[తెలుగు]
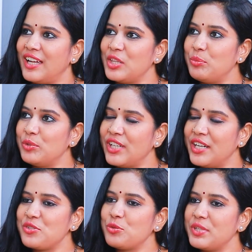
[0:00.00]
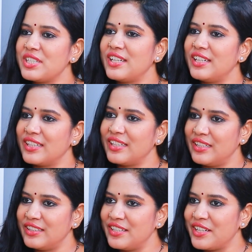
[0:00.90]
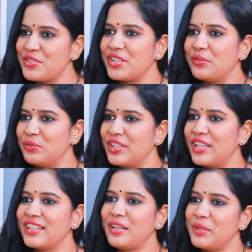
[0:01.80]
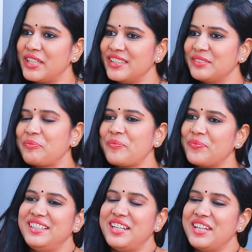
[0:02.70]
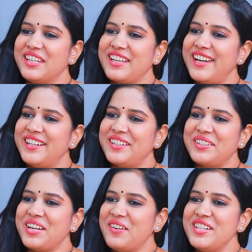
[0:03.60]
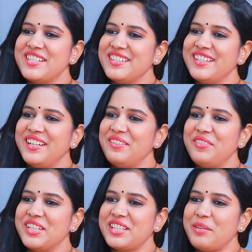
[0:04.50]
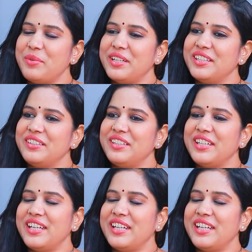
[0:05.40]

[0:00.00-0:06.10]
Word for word: అద్భుతాన్ని చూపించడానికి దిల్రాజు గారు ఉన్నారు కాబట్టి నాకు ఈ క్యారెక్టర్ కావాల్సిందే అని ఫిక్స్ అయిపోయాను నేను